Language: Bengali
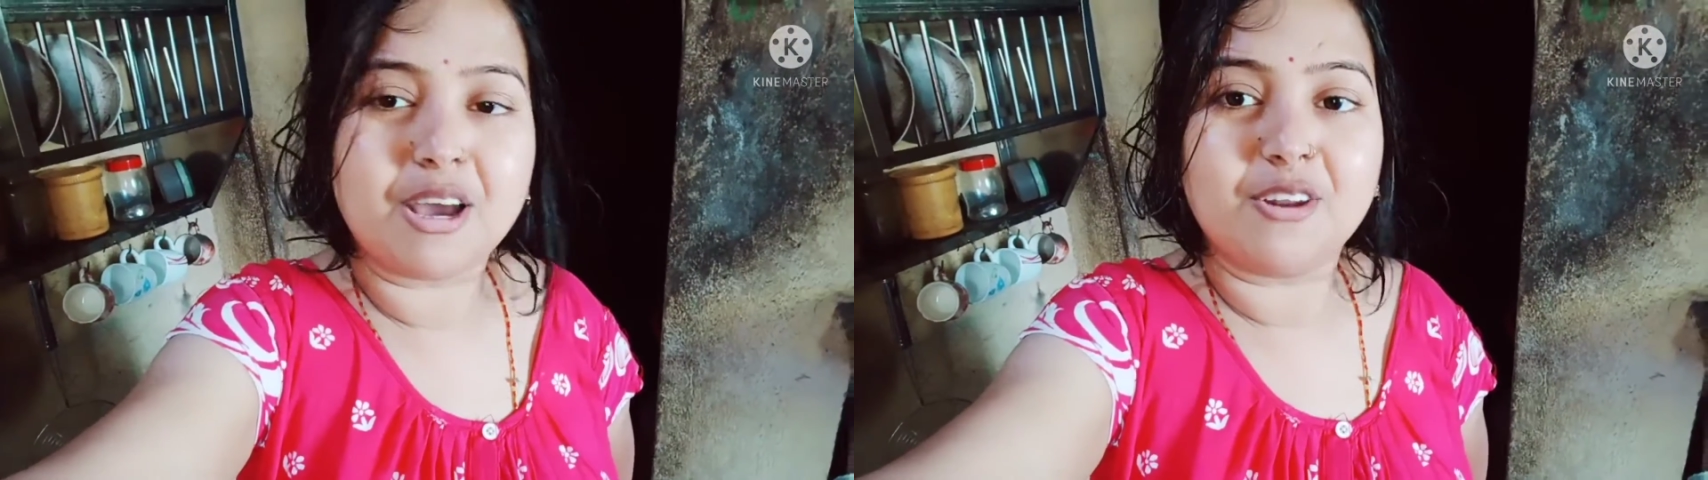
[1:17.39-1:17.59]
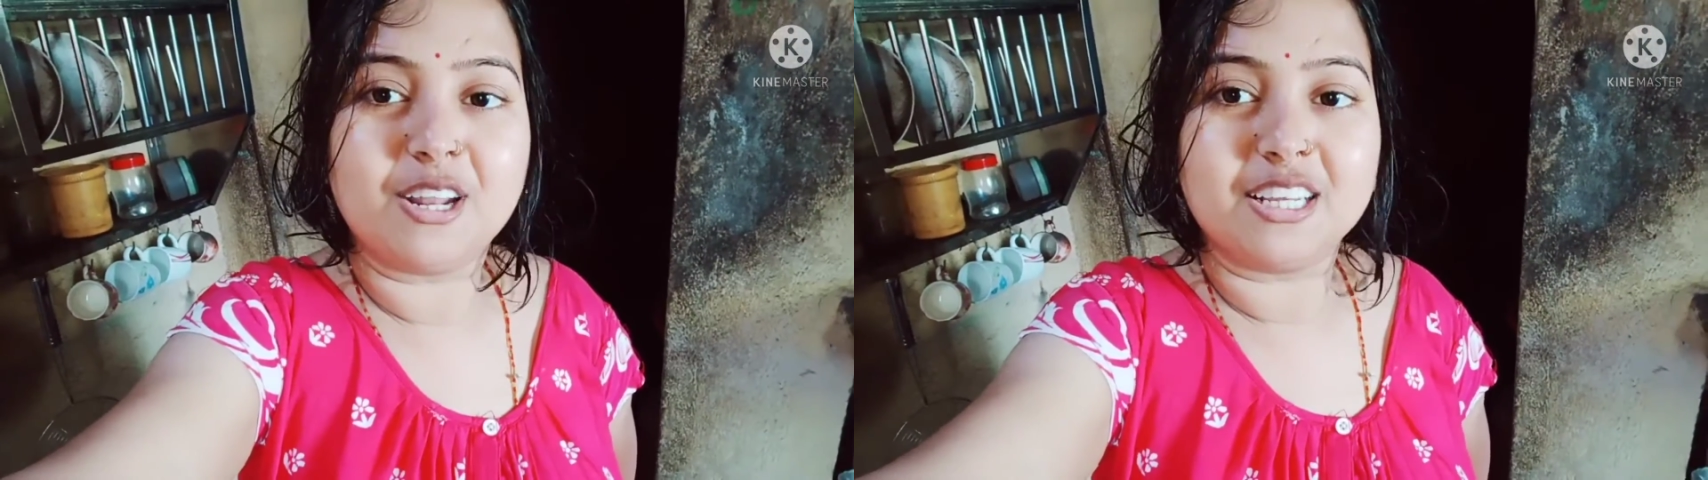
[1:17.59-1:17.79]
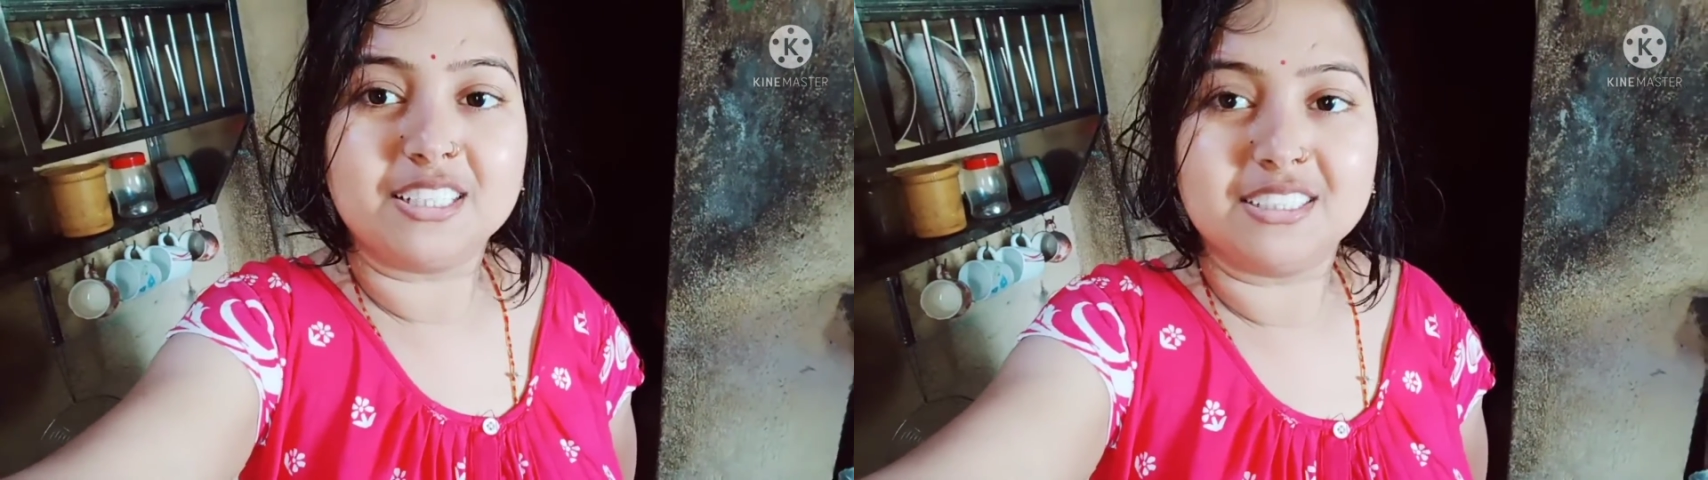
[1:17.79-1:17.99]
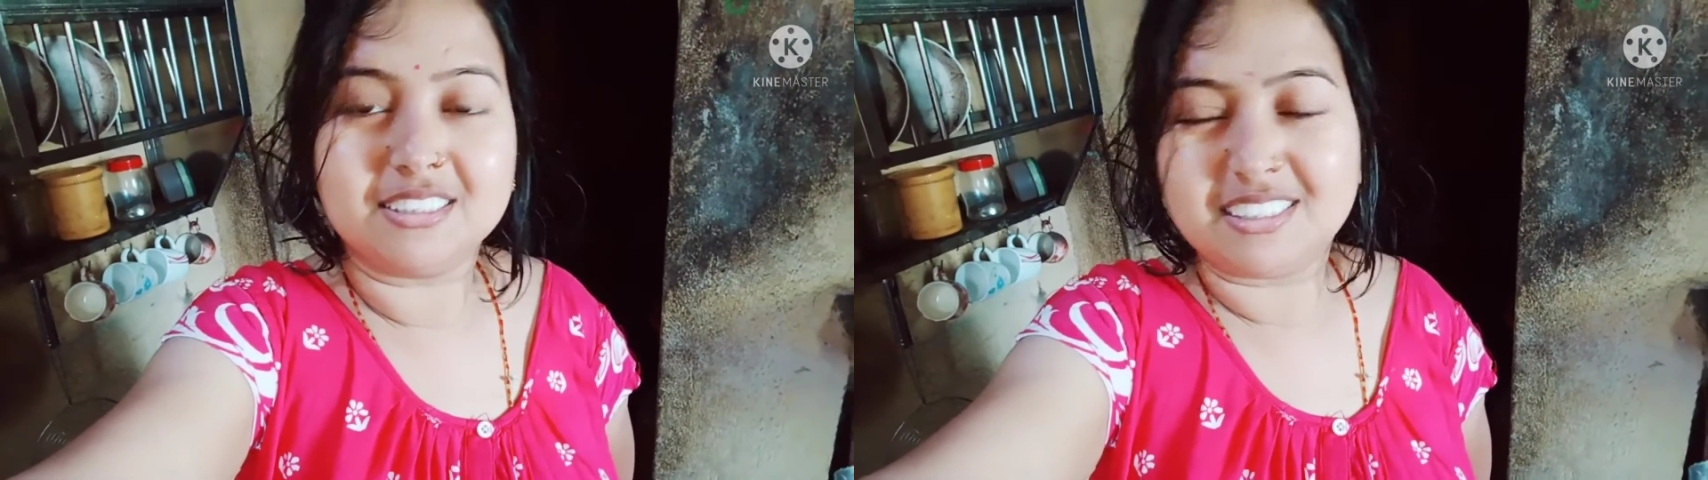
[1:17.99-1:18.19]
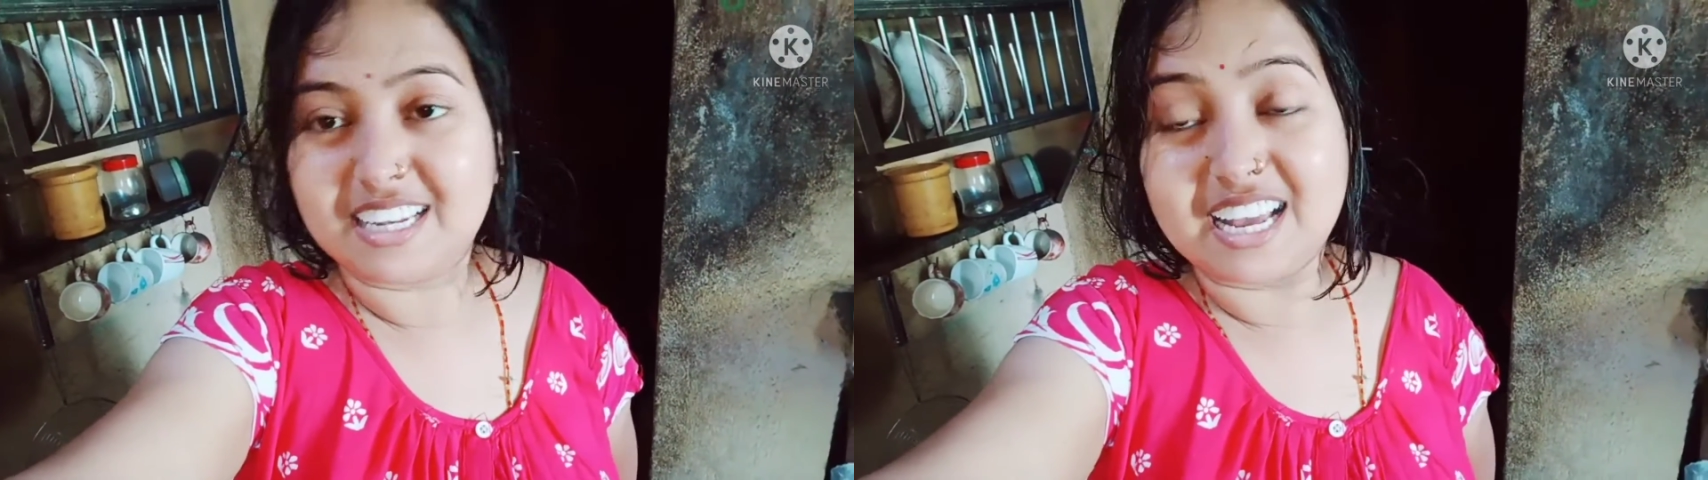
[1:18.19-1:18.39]
ভালো
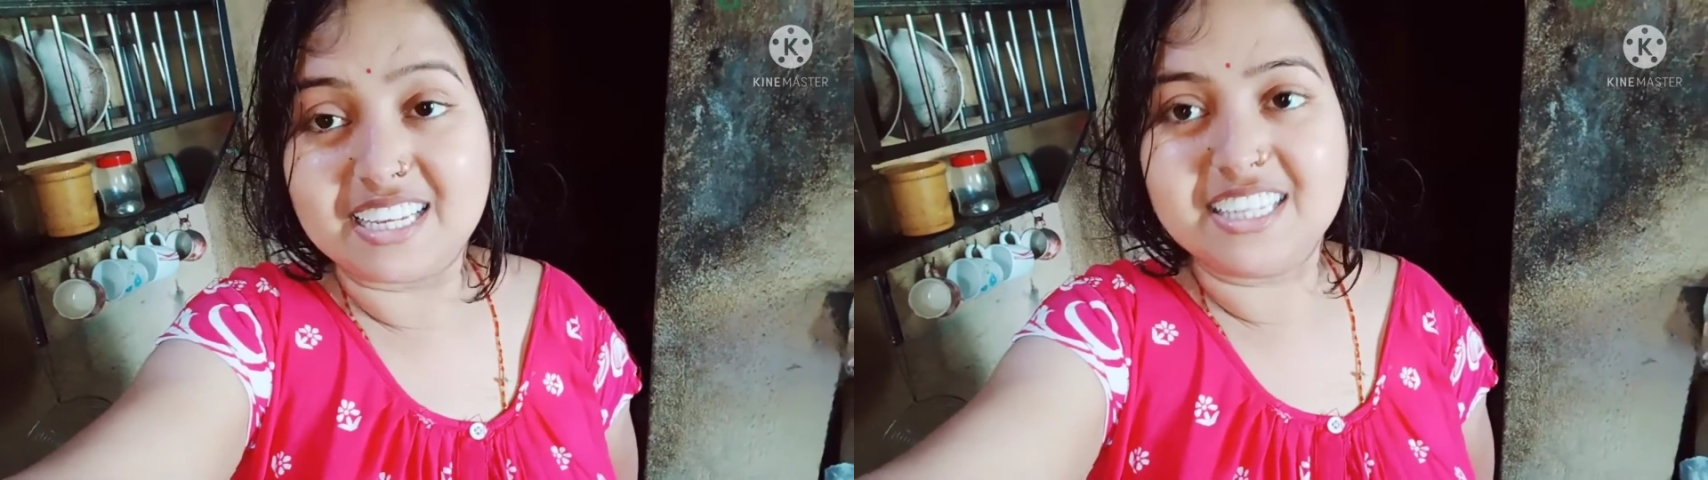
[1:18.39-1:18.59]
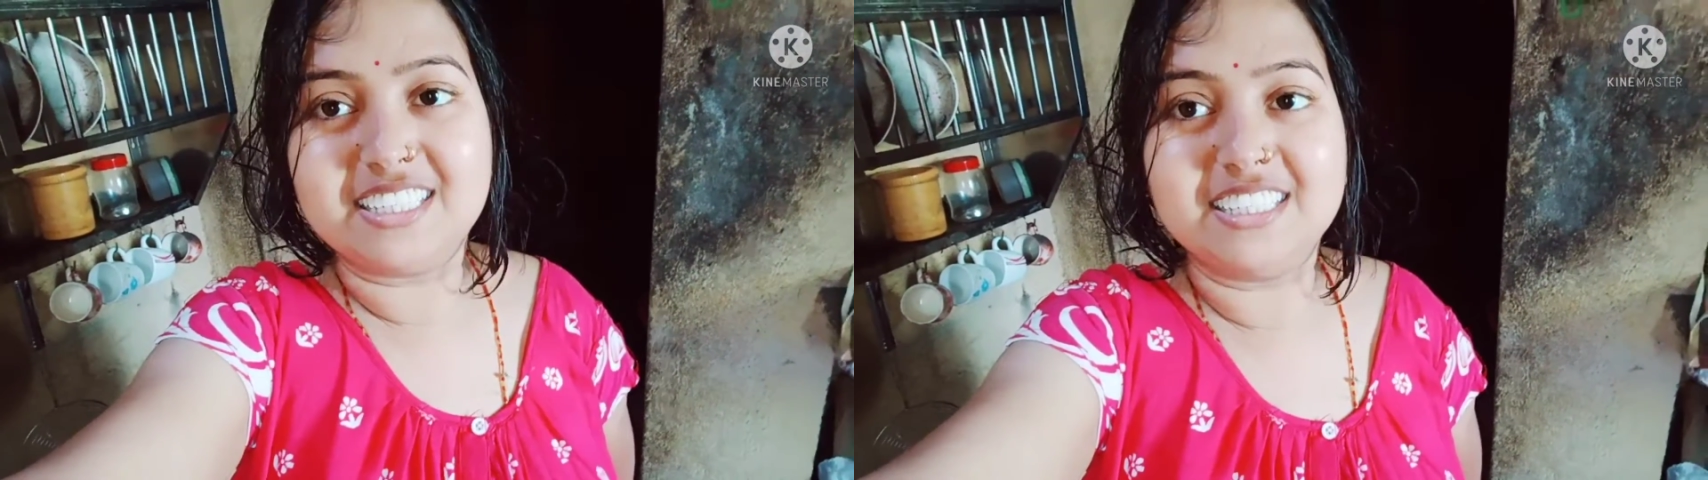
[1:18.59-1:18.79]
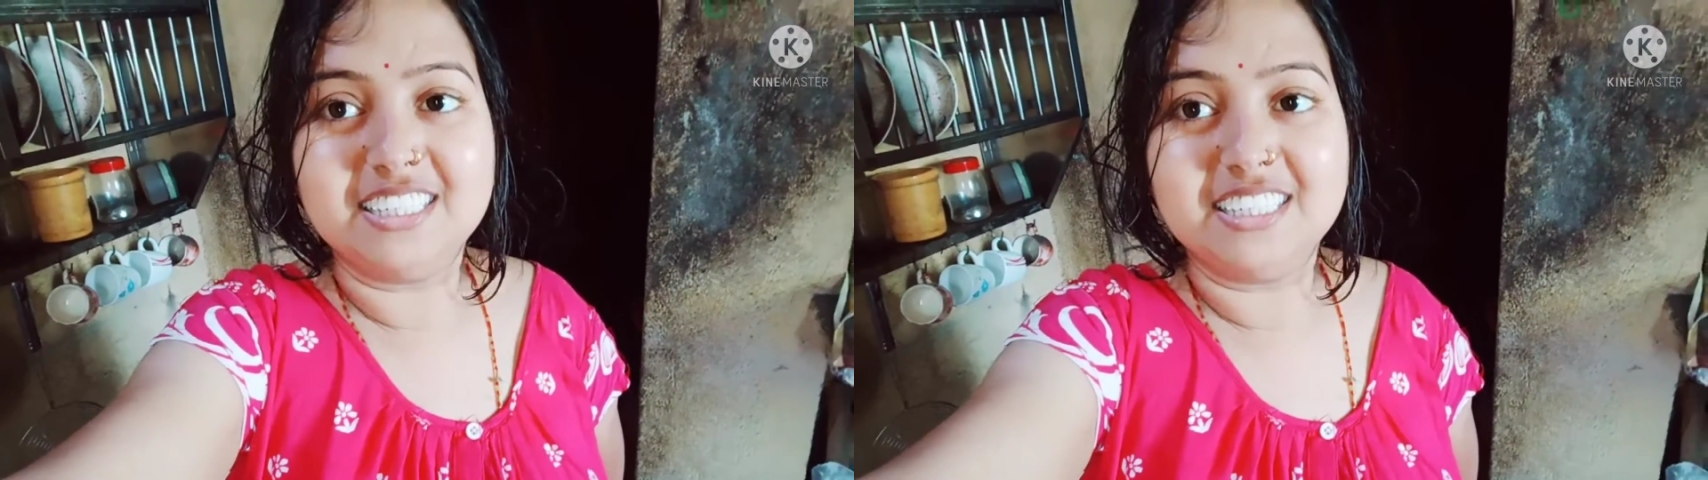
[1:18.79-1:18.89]
লাগেনি